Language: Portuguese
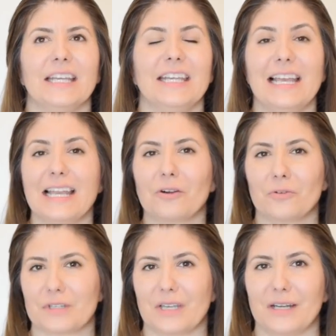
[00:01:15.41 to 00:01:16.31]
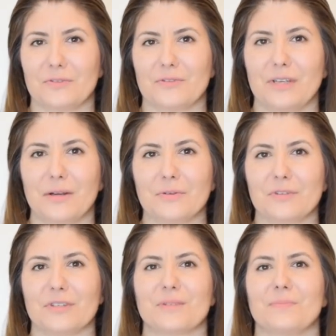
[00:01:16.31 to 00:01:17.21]
E ele é considerado dos
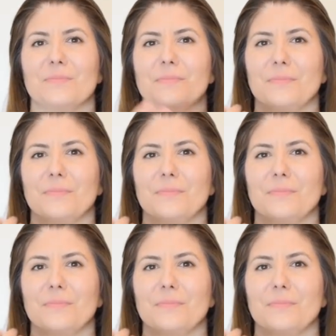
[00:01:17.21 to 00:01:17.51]
deuses